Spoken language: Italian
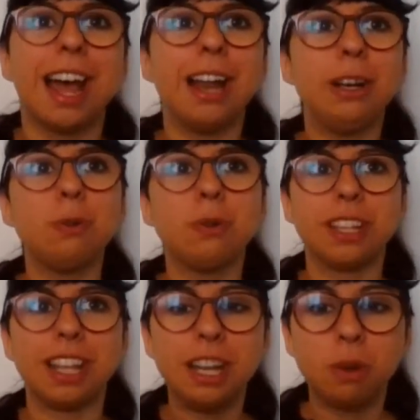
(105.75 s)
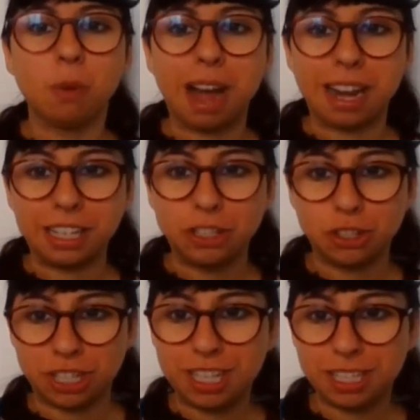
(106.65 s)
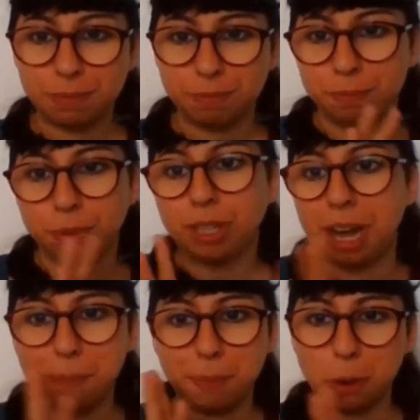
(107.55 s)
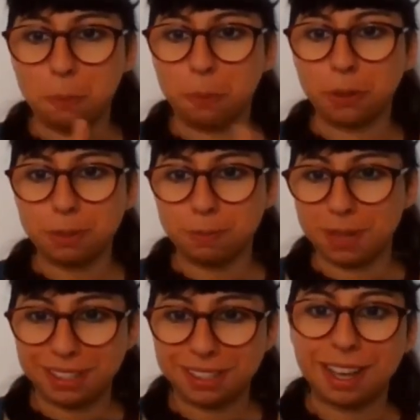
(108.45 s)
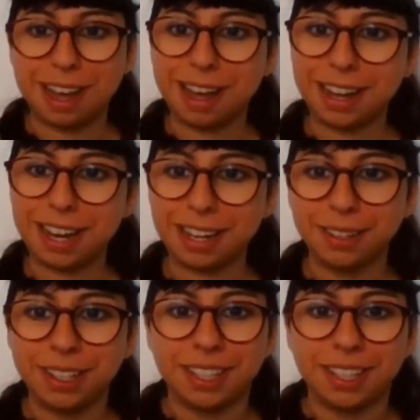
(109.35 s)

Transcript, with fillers: alcune delle quali ci potrebbero un po' spiazzare.